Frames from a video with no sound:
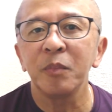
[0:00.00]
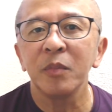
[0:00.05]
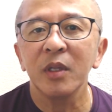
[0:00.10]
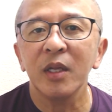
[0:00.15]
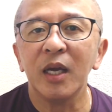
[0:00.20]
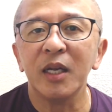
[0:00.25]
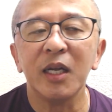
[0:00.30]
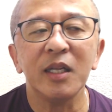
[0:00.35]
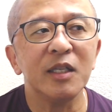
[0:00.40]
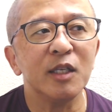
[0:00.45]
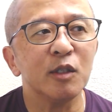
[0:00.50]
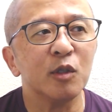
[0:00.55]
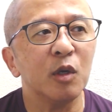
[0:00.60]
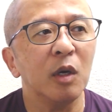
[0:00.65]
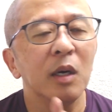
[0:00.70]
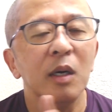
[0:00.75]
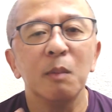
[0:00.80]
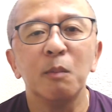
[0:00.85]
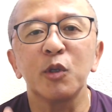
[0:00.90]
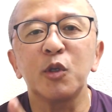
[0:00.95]
いや、なんていう、そ
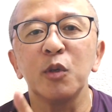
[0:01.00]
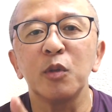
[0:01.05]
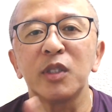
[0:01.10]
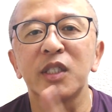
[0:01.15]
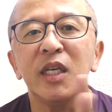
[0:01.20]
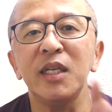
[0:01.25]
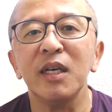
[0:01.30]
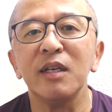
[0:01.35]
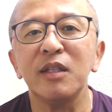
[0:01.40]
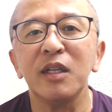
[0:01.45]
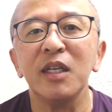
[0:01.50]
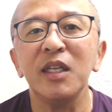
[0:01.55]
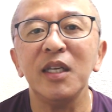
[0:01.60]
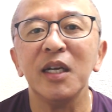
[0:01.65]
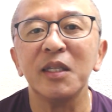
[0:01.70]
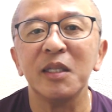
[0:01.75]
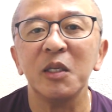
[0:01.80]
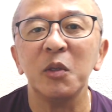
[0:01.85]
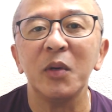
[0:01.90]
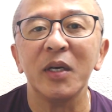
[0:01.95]
れ、もちろん戦略的に
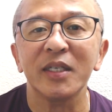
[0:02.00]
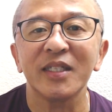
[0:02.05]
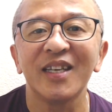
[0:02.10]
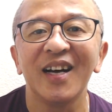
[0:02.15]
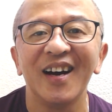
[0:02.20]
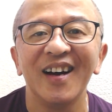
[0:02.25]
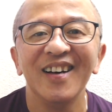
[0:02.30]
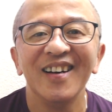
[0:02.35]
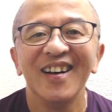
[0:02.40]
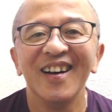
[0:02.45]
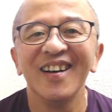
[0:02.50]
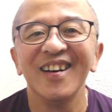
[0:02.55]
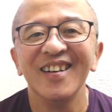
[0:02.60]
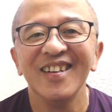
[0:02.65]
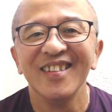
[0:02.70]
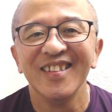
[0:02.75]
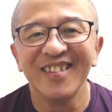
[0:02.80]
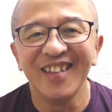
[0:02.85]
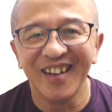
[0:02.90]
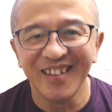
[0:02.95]
やってるわけじゃ
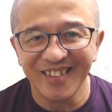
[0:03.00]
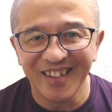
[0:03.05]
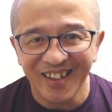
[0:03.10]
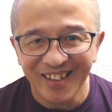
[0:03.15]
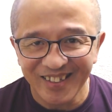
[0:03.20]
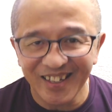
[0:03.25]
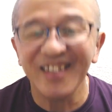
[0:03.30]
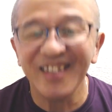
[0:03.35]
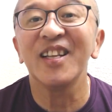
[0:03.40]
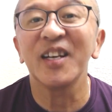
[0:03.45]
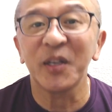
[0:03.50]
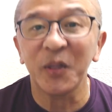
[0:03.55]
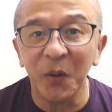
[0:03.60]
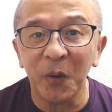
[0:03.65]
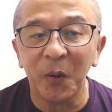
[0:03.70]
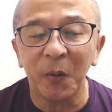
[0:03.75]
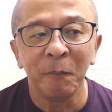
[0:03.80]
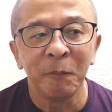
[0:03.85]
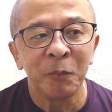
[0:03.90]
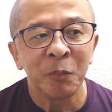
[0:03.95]
ないんだけ
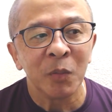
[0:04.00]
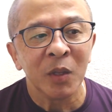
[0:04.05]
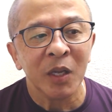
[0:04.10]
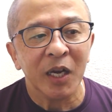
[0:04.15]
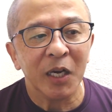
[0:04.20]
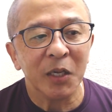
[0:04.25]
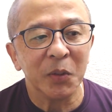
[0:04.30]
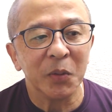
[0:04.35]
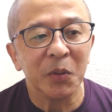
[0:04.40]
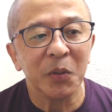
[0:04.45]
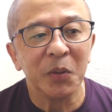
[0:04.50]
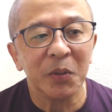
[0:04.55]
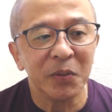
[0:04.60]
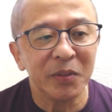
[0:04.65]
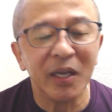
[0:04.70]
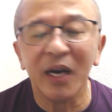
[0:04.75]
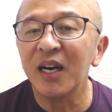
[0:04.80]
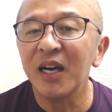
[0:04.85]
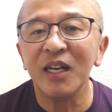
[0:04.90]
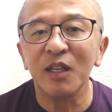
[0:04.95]
ど、あの、流
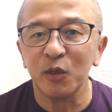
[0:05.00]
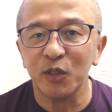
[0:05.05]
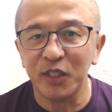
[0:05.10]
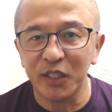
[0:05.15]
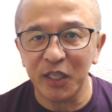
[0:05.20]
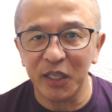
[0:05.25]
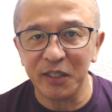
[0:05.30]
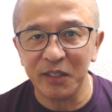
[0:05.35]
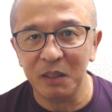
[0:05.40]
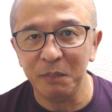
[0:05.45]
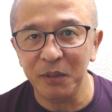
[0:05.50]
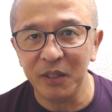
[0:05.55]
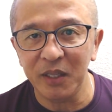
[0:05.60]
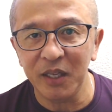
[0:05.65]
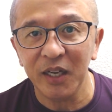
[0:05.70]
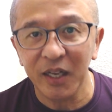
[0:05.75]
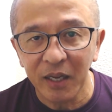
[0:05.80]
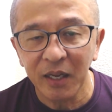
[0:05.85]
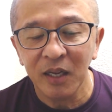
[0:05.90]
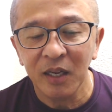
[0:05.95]
れとしてって意味で
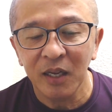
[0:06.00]
ね、